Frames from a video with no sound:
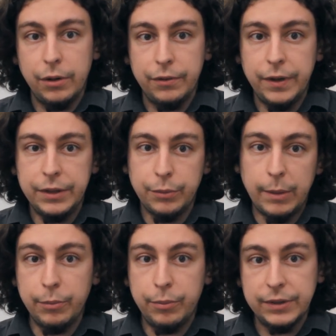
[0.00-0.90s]
en fait, on
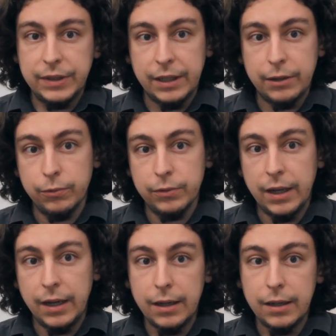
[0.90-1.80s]
m'a proposé un
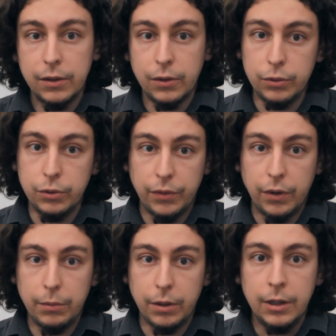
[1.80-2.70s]
contrat en
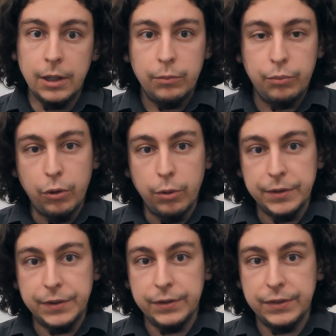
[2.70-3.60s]
novembre pour
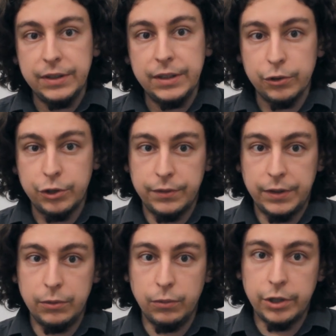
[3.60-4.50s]
commencer à enseigner en
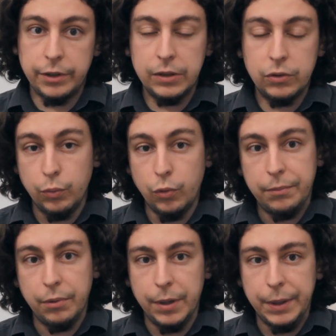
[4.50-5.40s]
janvier, donc j'avais deux
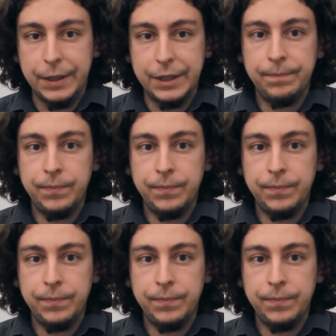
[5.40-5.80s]
mois pour me préparer.